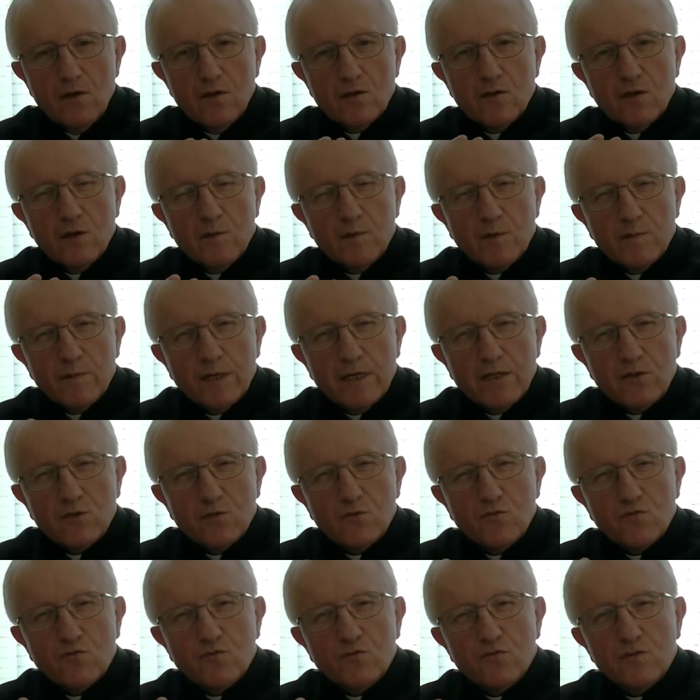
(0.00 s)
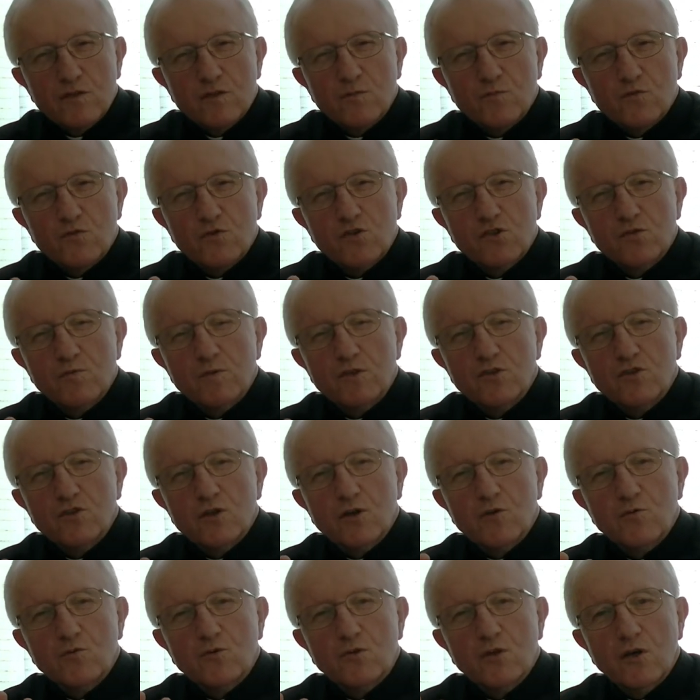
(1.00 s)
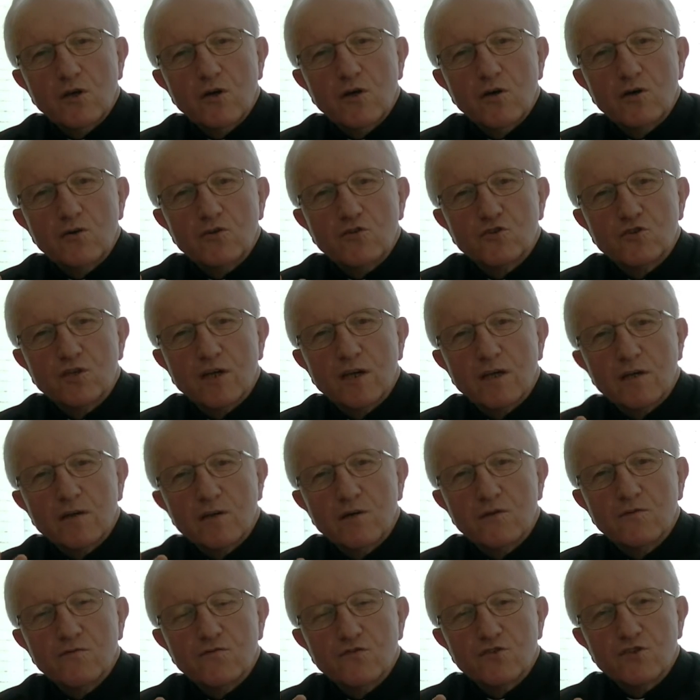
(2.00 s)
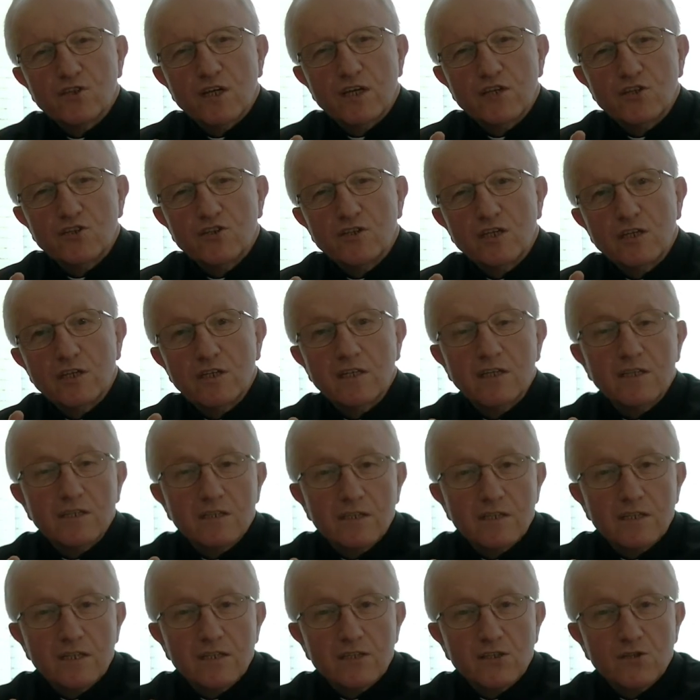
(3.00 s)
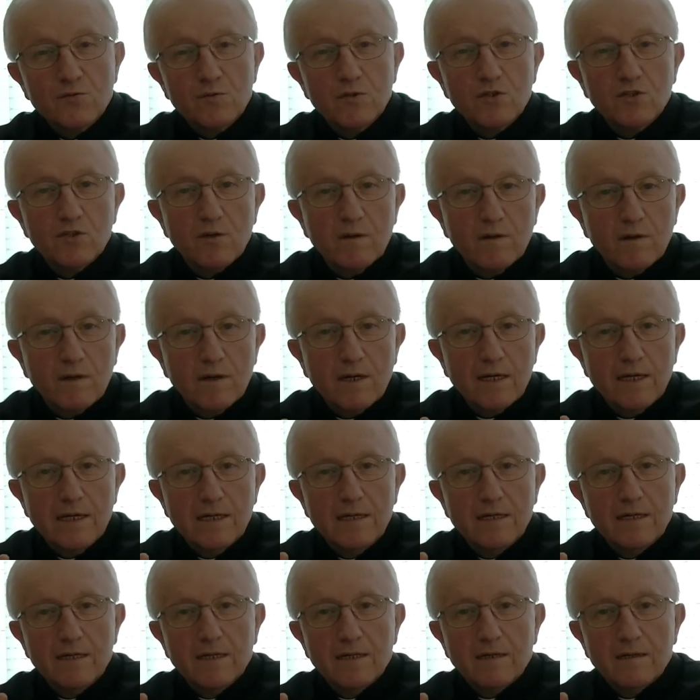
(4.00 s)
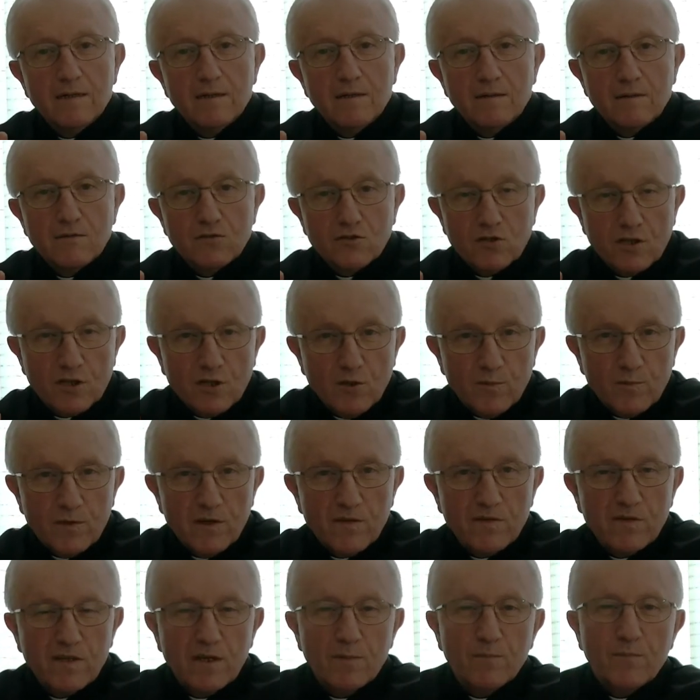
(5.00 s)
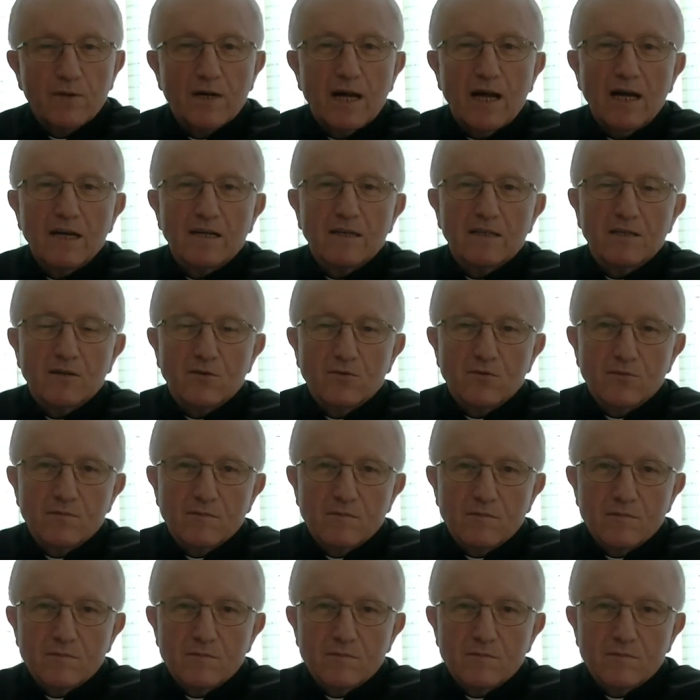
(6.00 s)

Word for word: do momentu, w którym usłyszał to, czego wcześniej nigdy nie słyszał, a czego pewnie pragnął.